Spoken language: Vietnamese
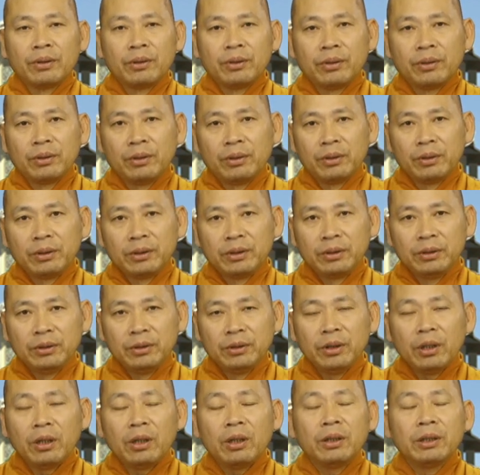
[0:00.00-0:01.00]
rồi
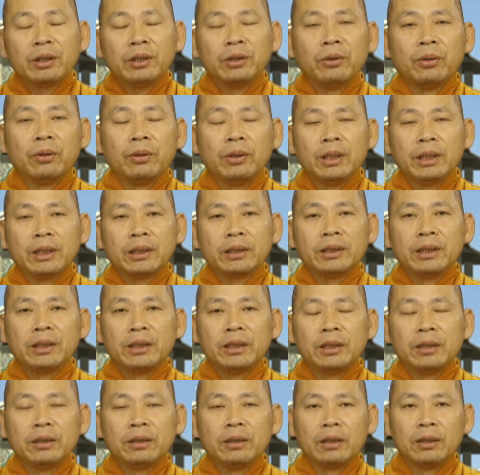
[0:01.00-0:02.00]
do cái nỗ lực cho
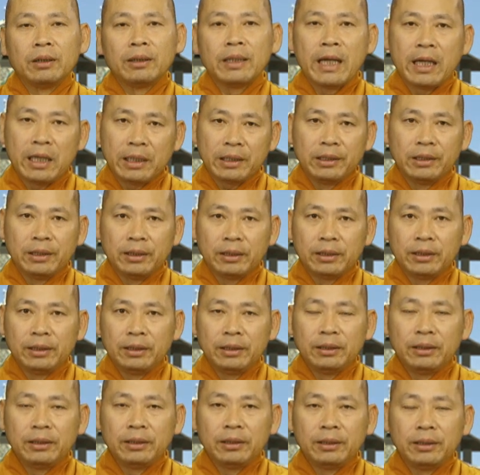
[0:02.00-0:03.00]
nên họ đạt được
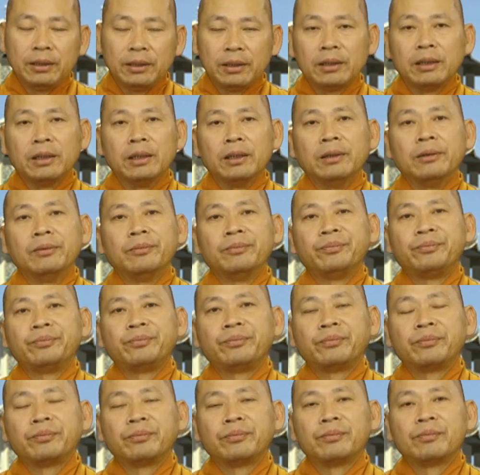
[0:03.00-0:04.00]
cái thiền định
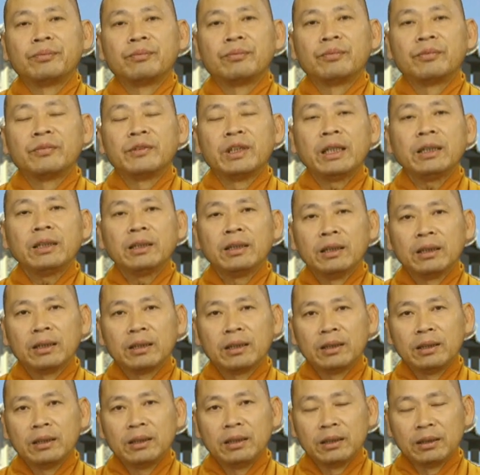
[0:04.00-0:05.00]
đắc
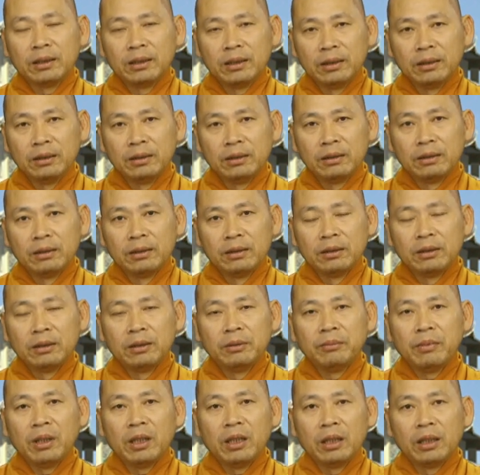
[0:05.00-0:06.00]
được cái thiền định
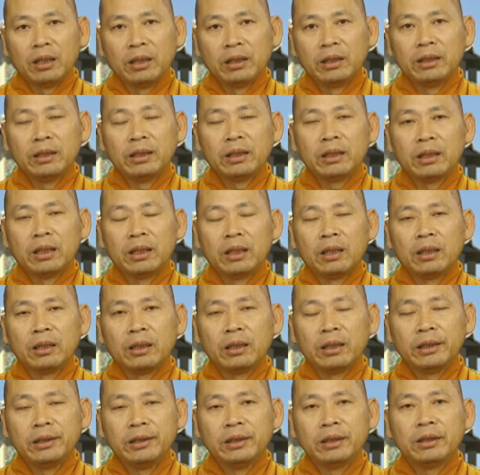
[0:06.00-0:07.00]
nhưng mà họ nghĩ rằng là
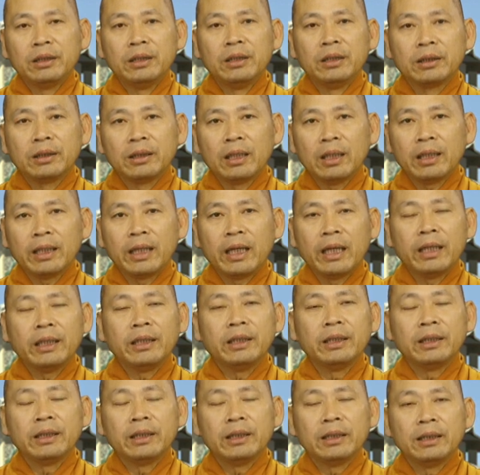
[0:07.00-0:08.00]
họ đã dứt được tất cả
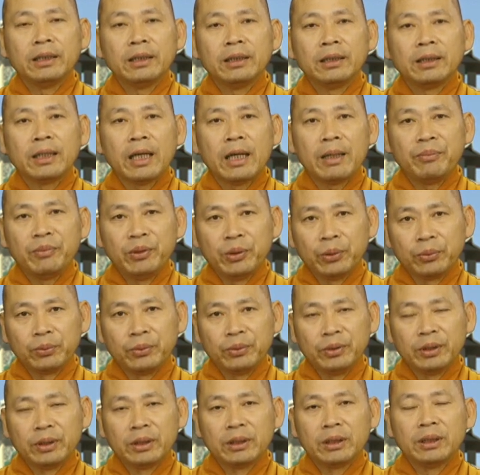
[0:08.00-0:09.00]
những cái tham dục
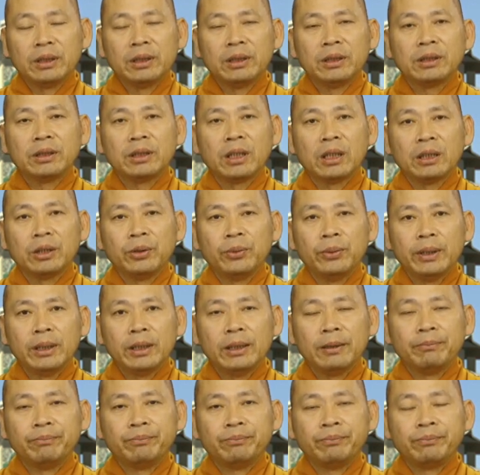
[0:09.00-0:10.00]
những cái sân nhuế